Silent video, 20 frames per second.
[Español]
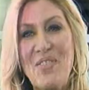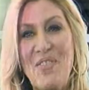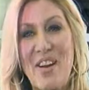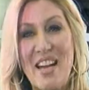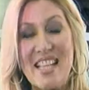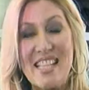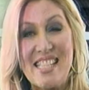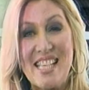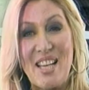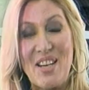para
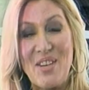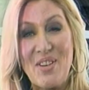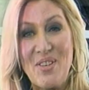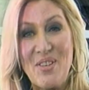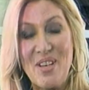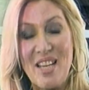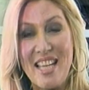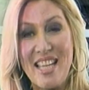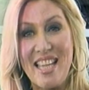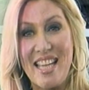hacernos
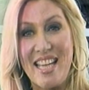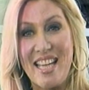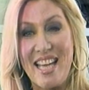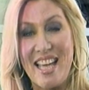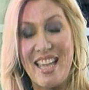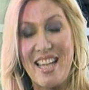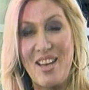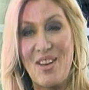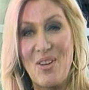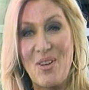una idea
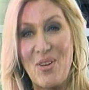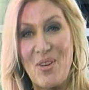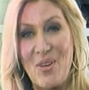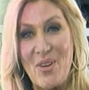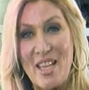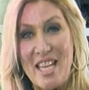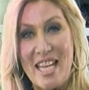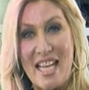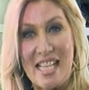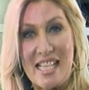de lo
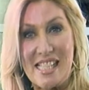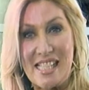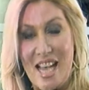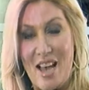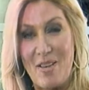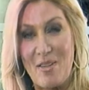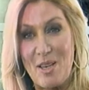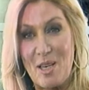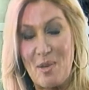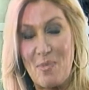
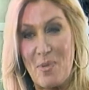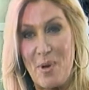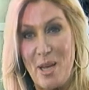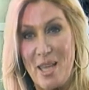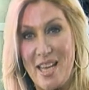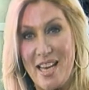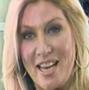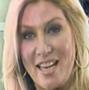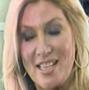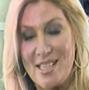incansable que puede
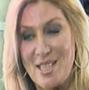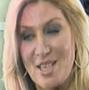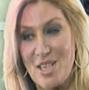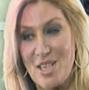llegar a ser